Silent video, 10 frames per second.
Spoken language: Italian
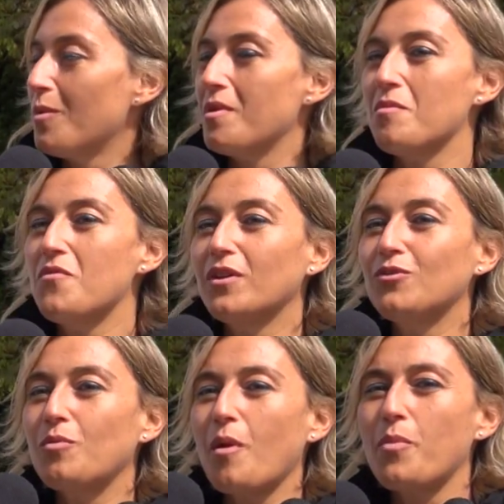Abbiamo
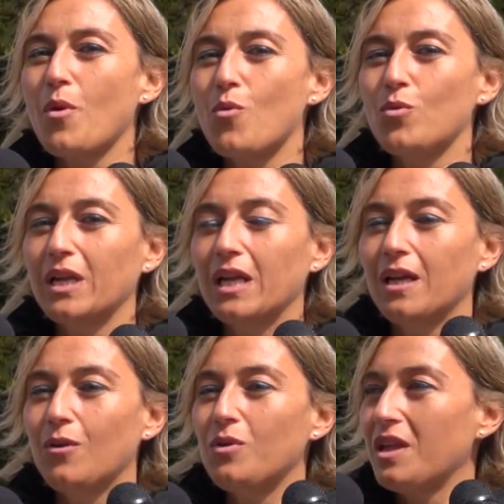fatto proprio un,
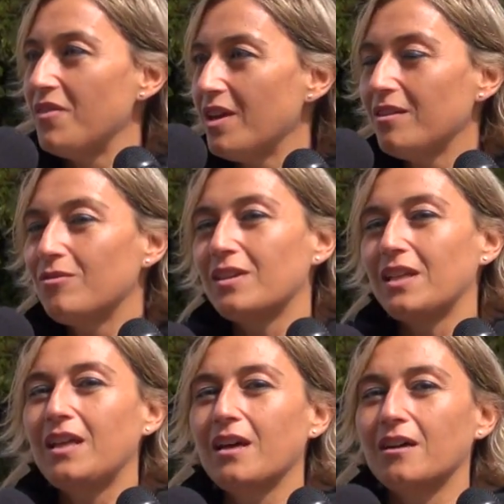un, evento
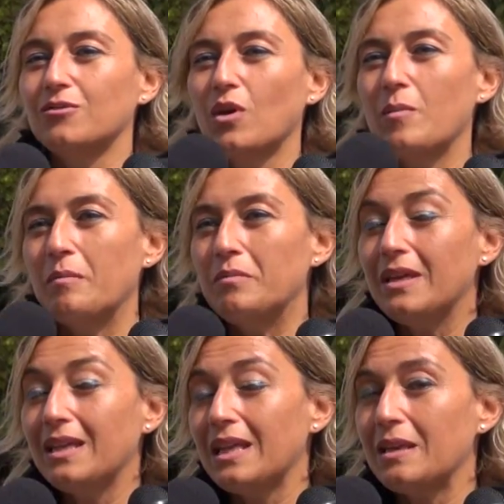dedicato ai
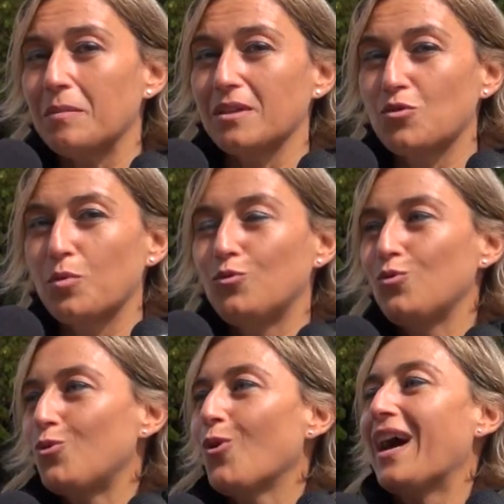bambini ma
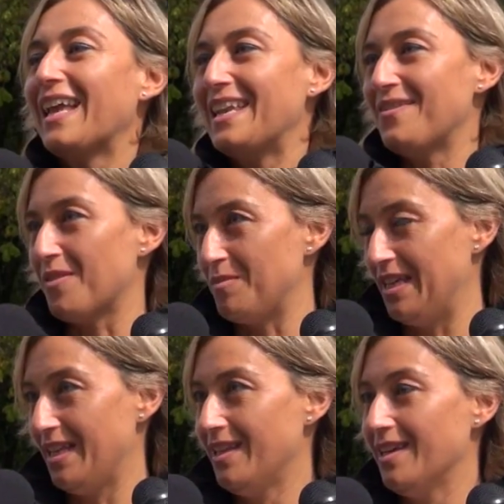soprattutto alle
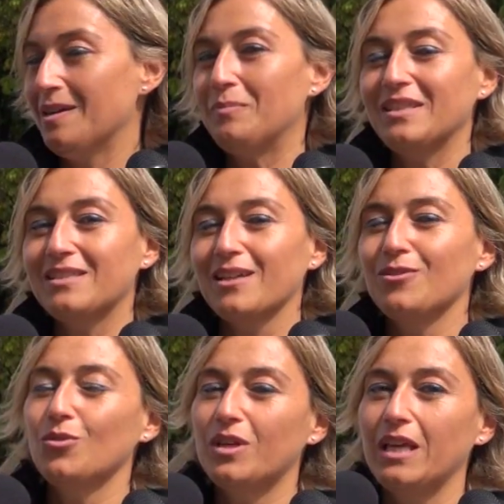famiglie,
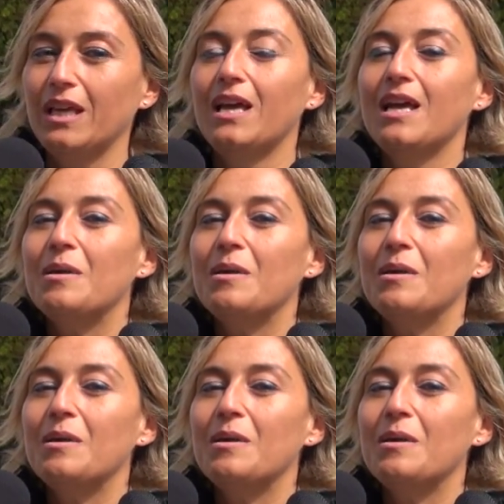pensando che